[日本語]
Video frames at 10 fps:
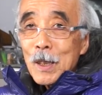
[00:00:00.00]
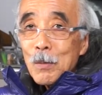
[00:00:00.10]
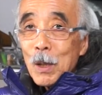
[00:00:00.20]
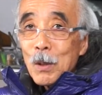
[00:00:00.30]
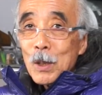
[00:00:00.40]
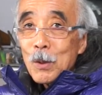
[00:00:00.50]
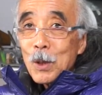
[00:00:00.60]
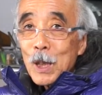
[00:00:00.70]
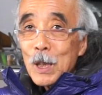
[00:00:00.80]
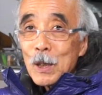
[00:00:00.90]
まあ、こ
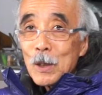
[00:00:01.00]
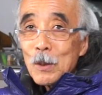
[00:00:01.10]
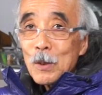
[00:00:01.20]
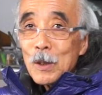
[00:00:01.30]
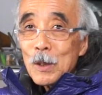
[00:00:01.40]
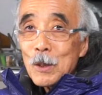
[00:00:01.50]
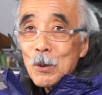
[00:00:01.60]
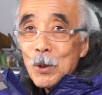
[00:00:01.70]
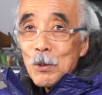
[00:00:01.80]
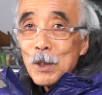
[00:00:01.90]
れから
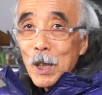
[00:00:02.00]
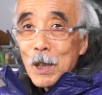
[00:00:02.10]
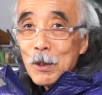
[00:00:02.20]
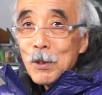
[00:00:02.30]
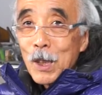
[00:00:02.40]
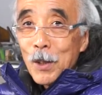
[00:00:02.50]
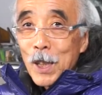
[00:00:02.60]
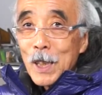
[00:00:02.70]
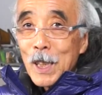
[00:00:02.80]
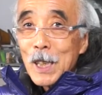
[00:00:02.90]
どういうふうに展開するかわ
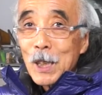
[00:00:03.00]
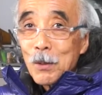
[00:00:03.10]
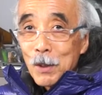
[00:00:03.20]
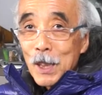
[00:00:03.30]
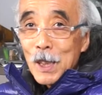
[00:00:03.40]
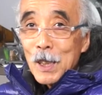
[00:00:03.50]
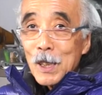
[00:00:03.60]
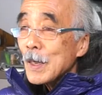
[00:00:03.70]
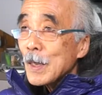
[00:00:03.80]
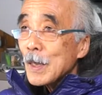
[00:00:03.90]
からないけどもね、
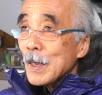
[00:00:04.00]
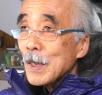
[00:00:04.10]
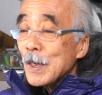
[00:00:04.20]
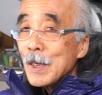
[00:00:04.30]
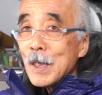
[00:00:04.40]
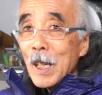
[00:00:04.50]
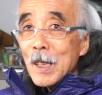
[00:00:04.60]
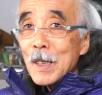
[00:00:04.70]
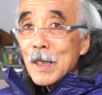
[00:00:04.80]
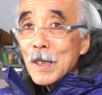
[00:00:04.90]
実
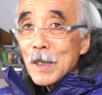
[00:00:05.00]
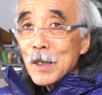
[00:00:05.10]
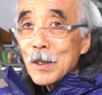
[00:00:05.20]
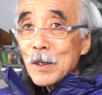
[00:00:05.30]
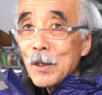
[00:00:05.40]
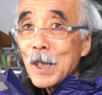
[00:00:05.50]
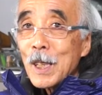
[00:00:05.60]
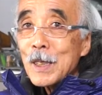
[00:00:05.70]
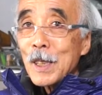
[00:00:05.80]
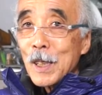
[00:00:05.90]
験そんな
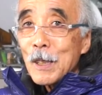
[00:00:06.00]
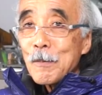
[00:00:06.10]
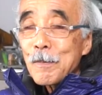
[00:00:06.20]
感じだね。